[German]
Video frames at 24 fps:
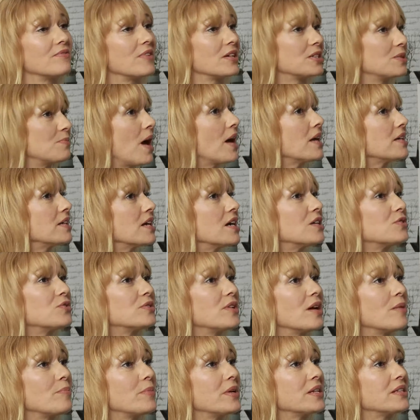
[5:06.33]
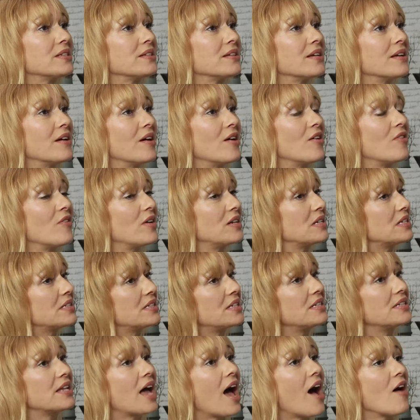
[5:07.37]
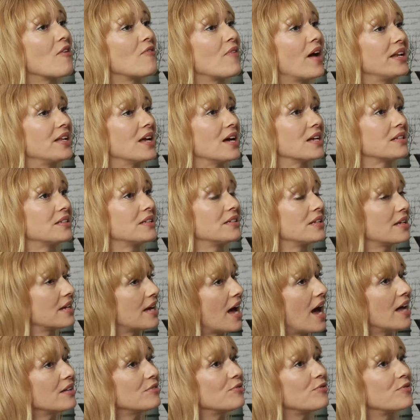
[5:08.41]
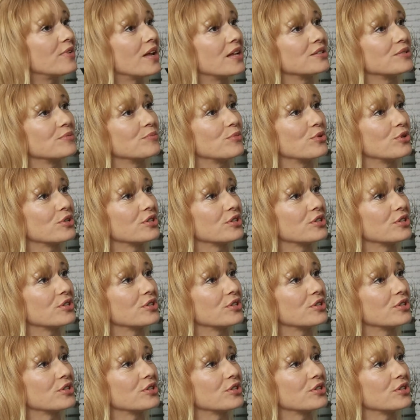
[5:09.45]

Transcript: Was mache ich also damit, wenn ich die nach Weihnachten in den Garten pflanzen